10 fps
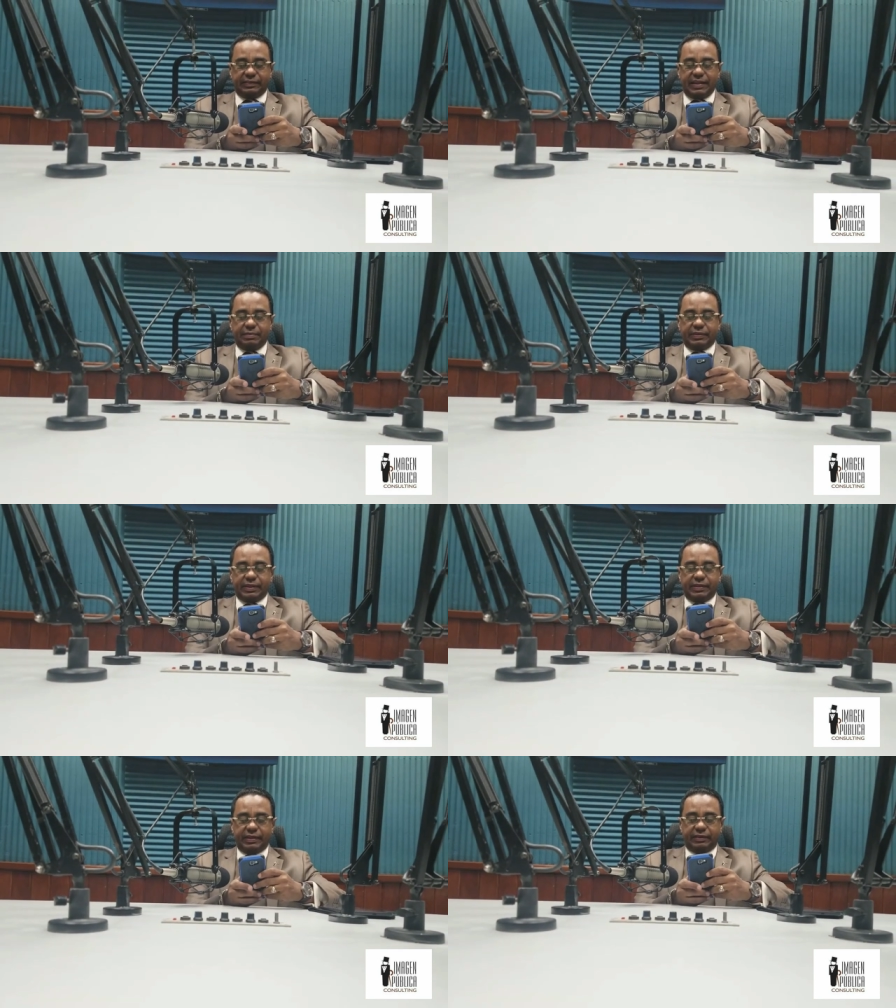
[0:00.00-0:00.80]
debe
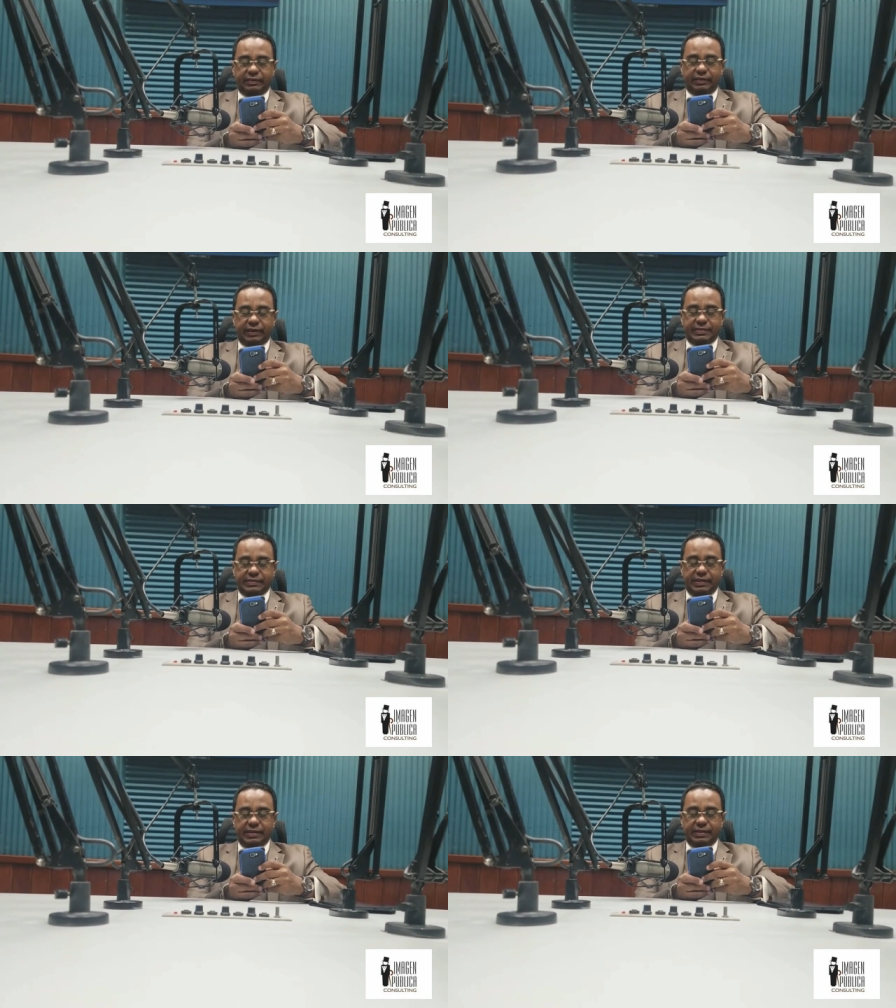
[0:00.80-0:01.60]
tener, que
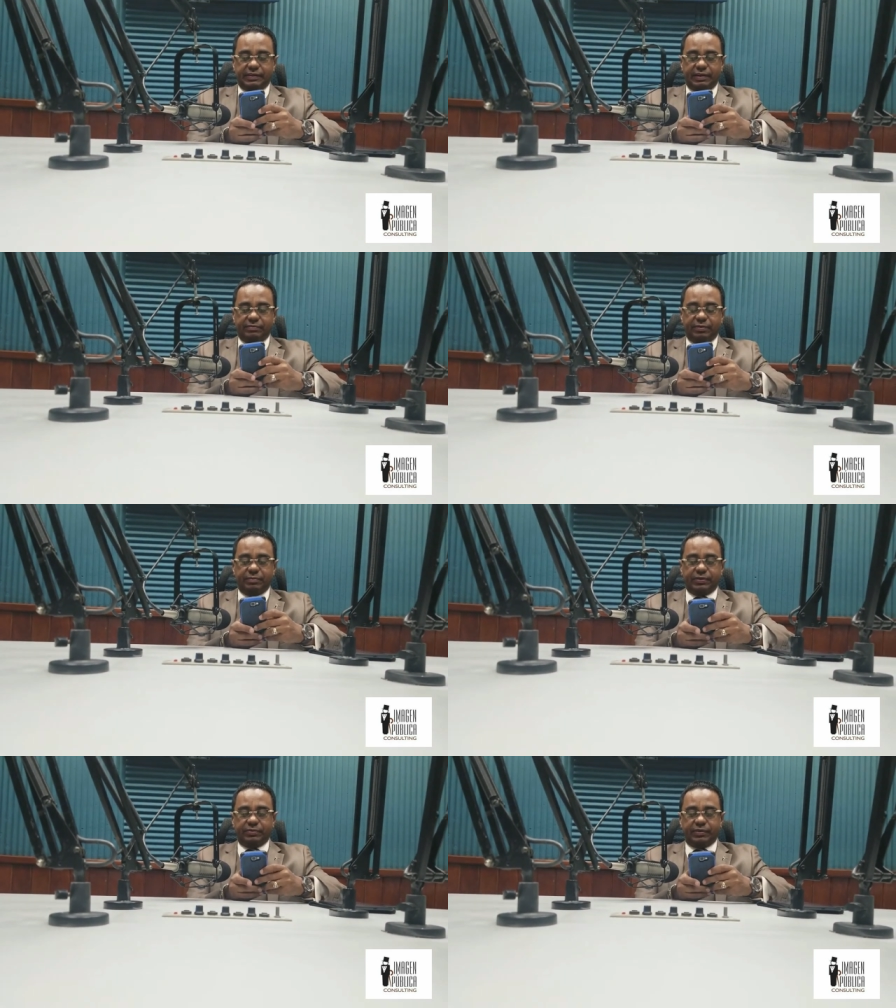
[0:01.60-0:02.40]
ese líder
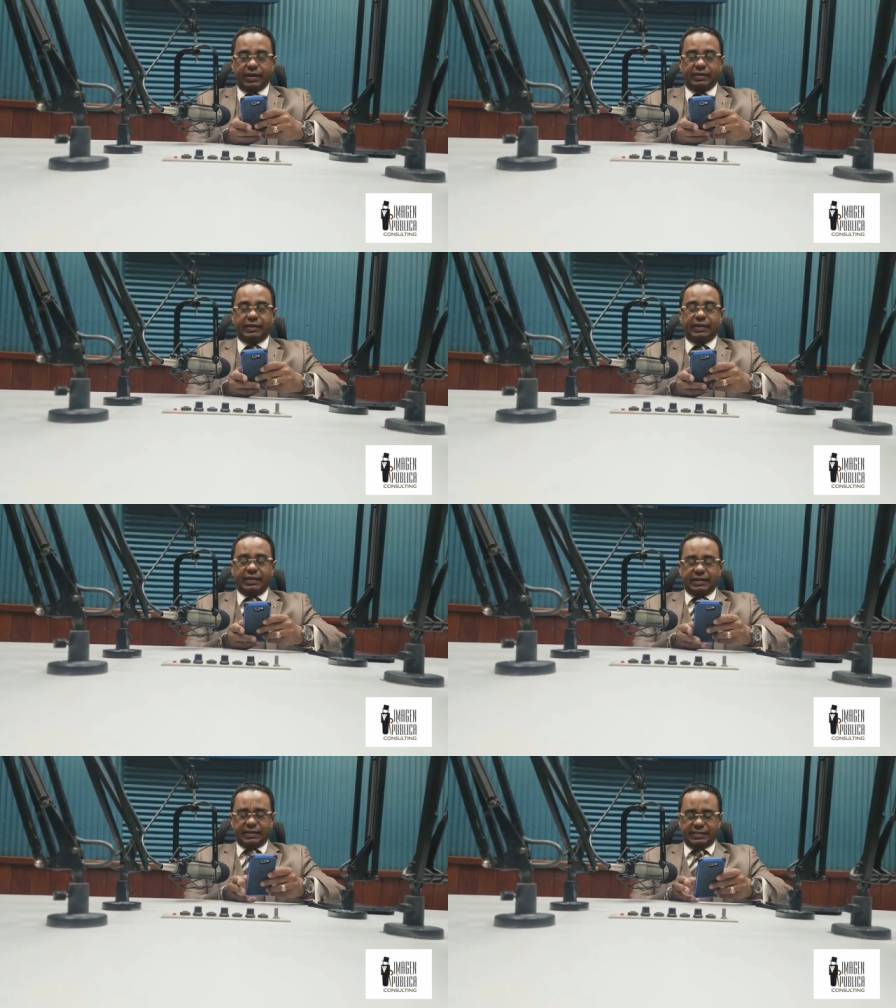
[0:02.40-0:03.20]
transformacional
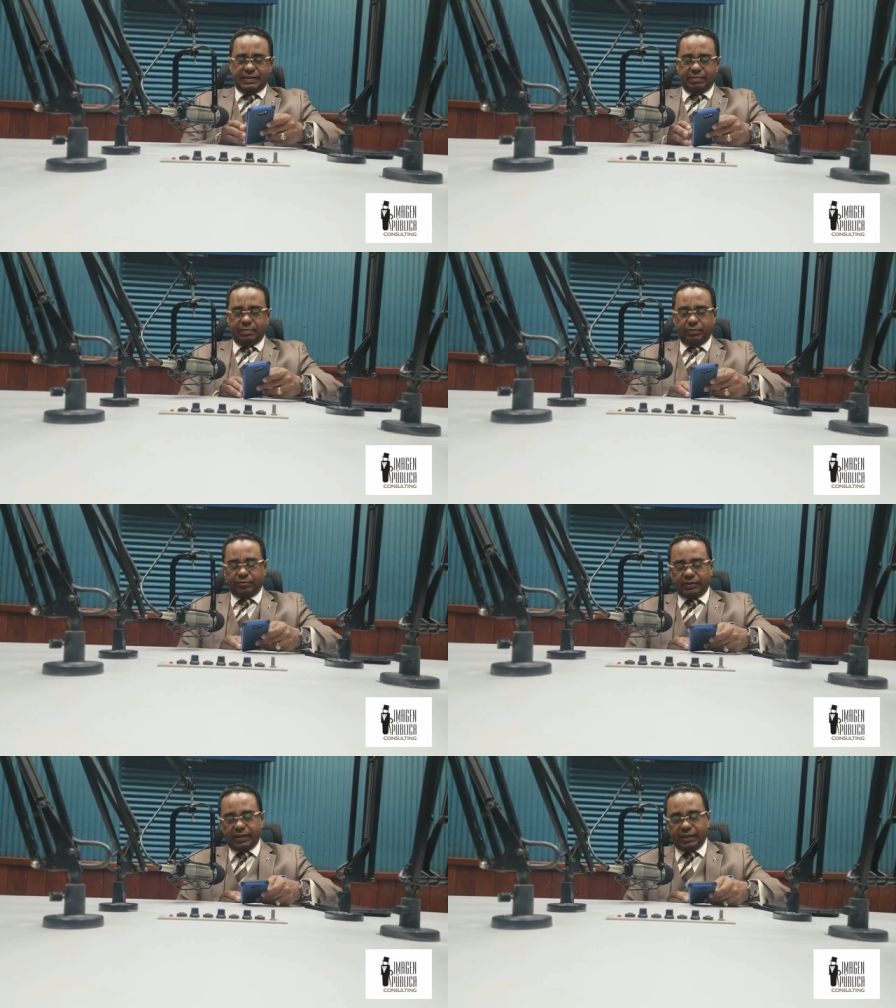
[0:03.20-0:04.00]
debe
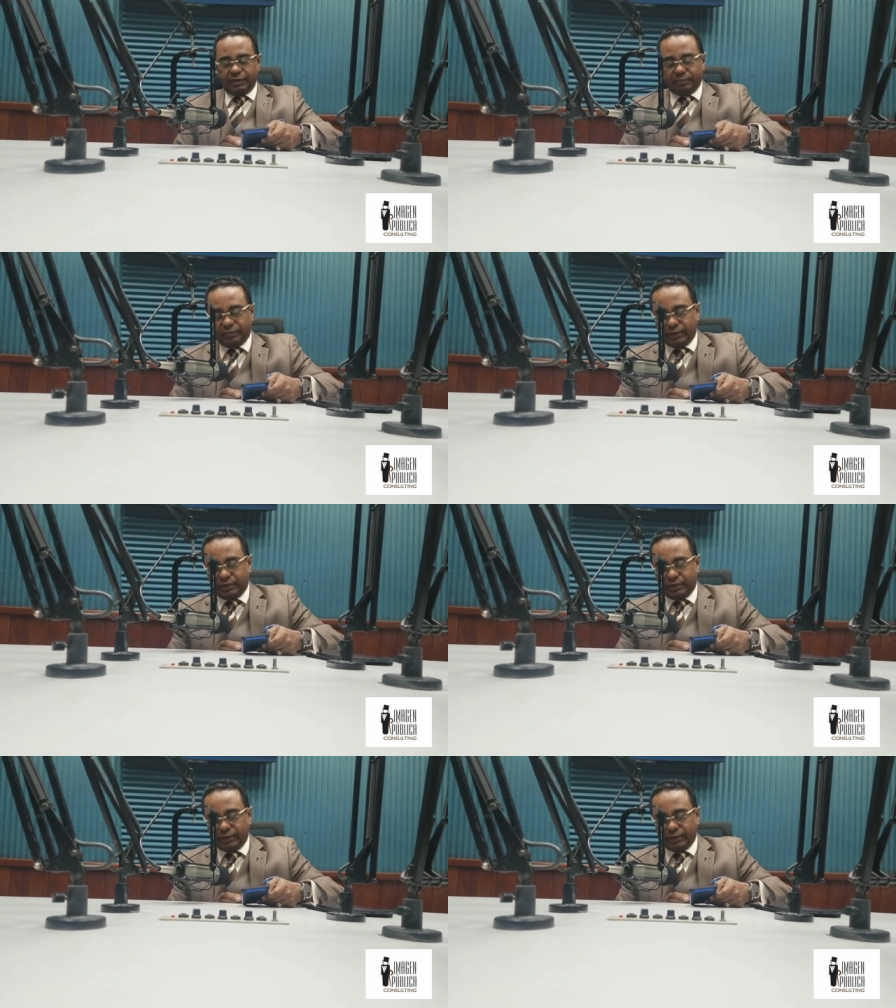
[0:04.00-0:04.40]
poseer.